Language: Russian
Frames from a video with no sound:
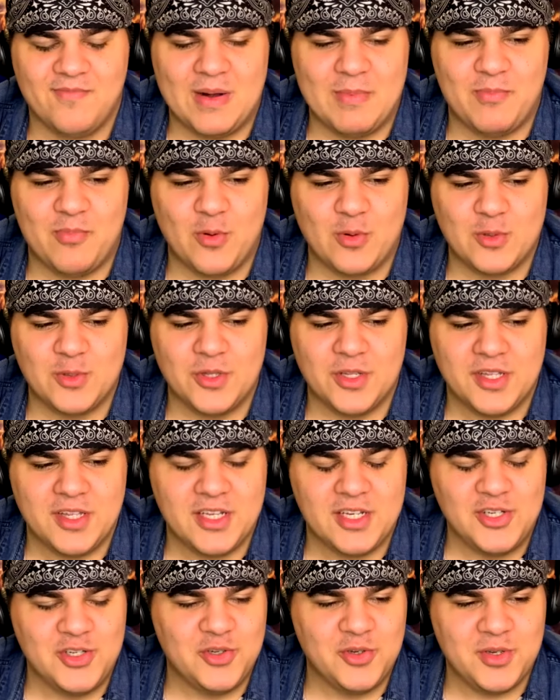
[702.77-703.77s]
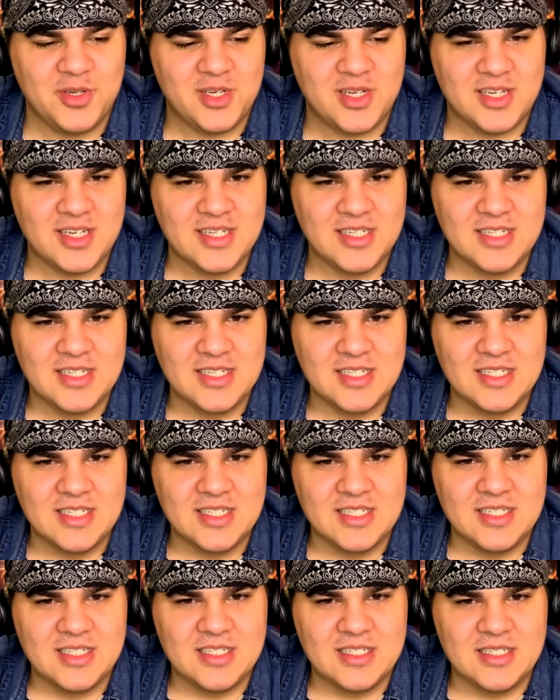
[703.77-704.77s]
по полной пищу. И...
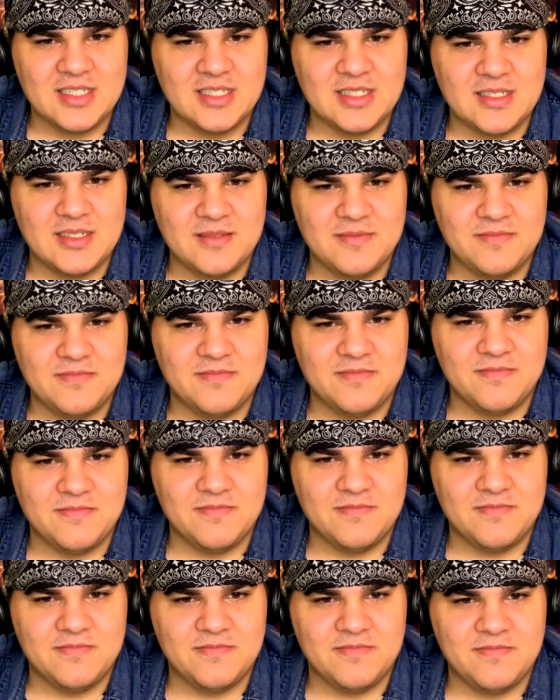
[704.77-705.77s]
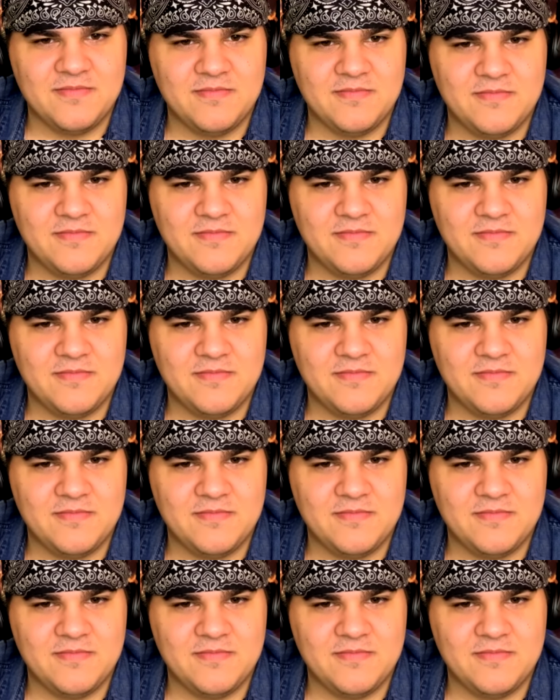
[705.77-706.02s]
Впрочем, сам кошмар так себе. Это